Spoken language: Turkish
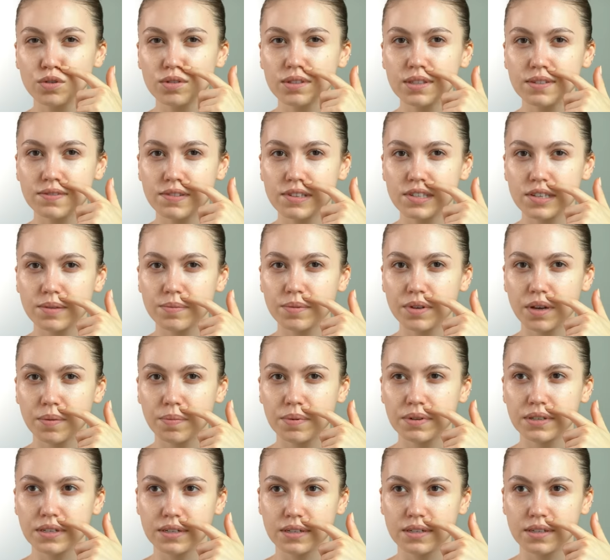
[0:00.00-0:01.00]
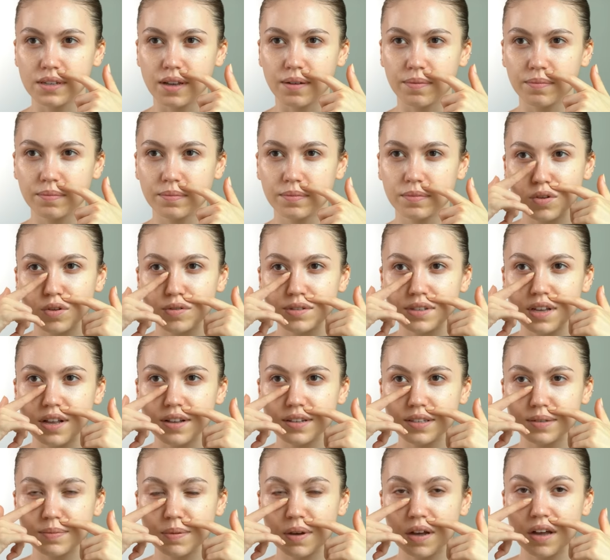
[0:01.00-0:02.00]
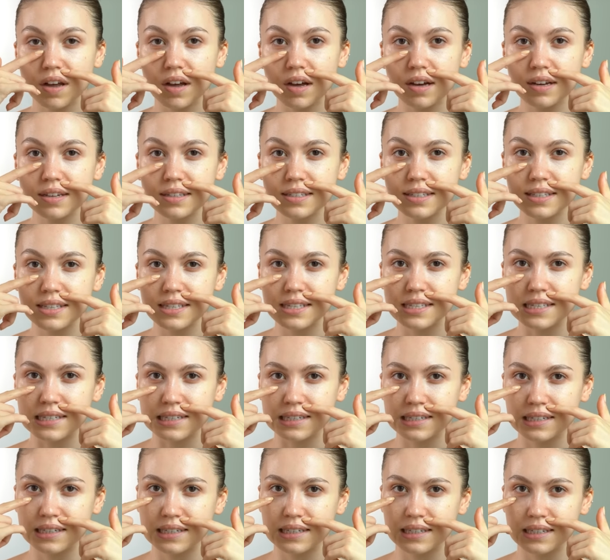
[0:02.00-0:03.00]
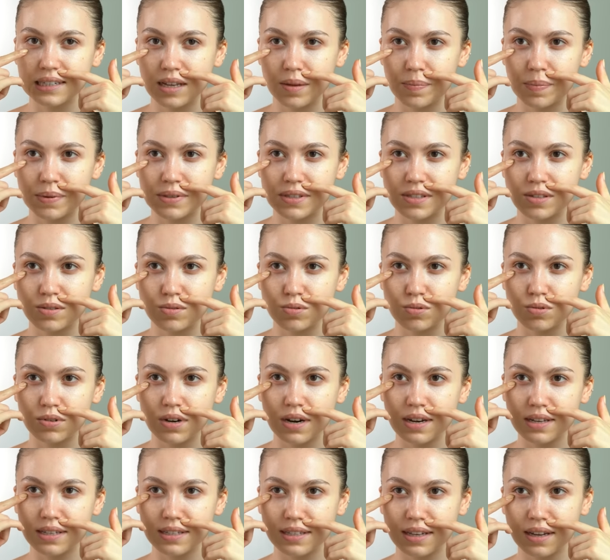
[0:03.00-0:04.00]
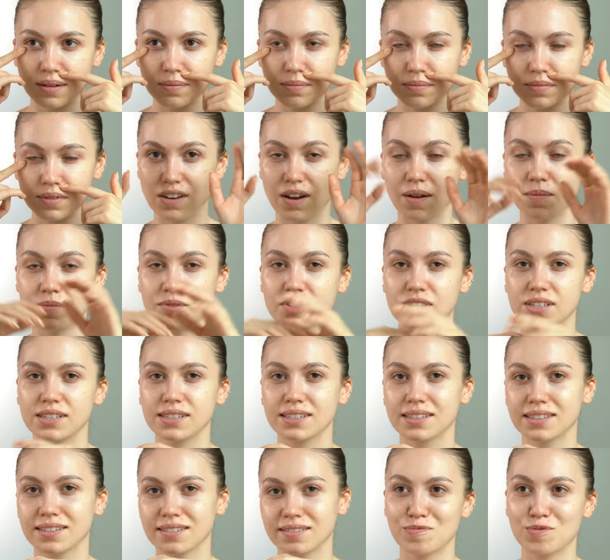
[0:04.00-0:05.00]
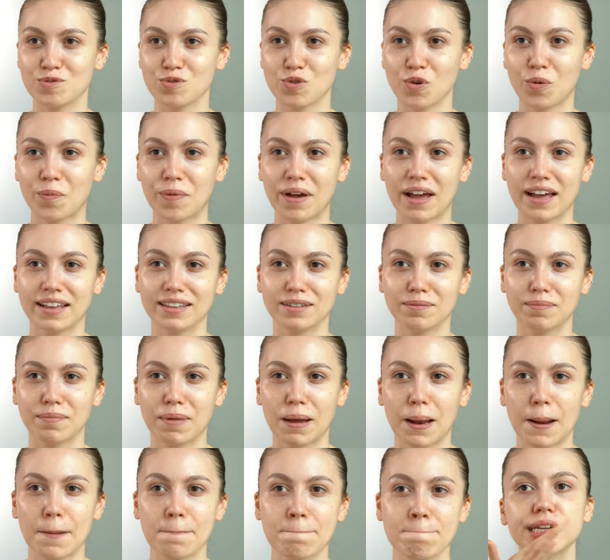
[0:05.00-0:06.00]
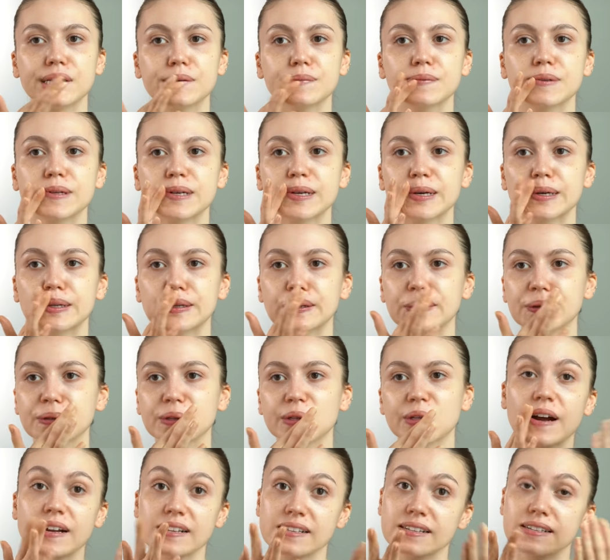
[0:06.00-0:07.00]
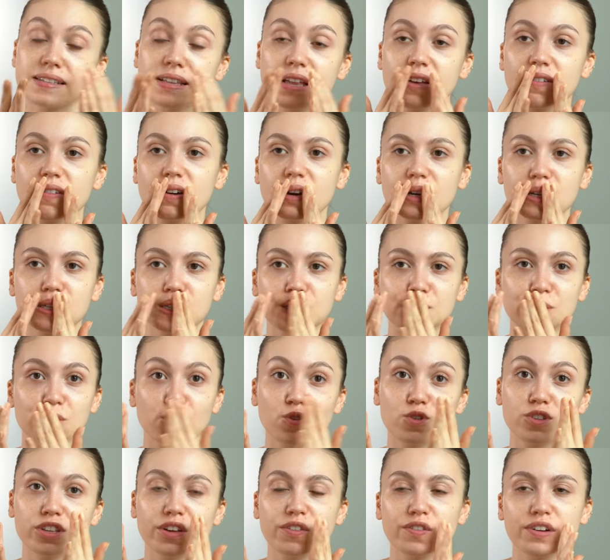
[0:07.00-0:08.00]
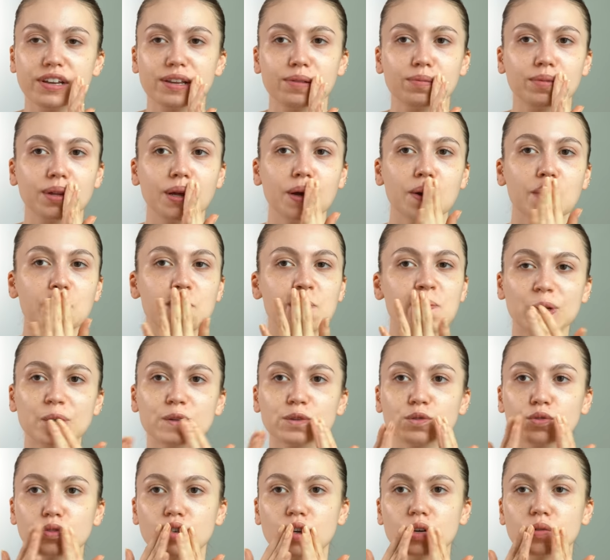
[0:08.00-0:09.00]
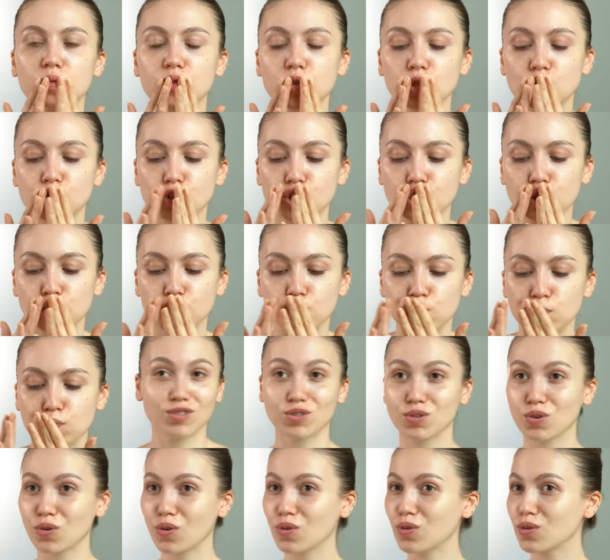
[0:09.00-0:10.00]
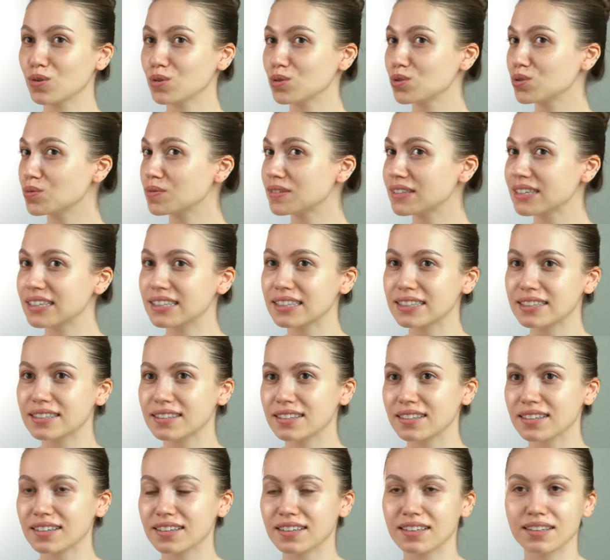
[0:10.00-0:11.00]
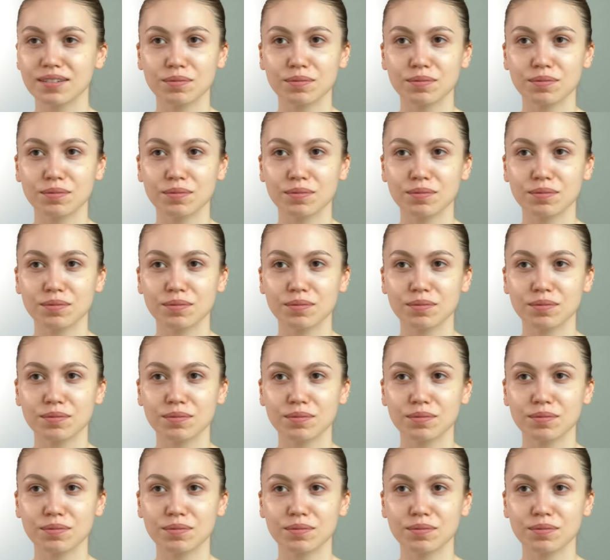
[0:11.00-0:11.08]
Şu sivilcemi kapatırsam, göz altıma azıcık kapatıcı sürersem cam cilt çok beğendim ben. Elimde kalan artık ne varsa çok şey var elimde. Ama dudağımı sürüyorum. Çok hoşuma gitti.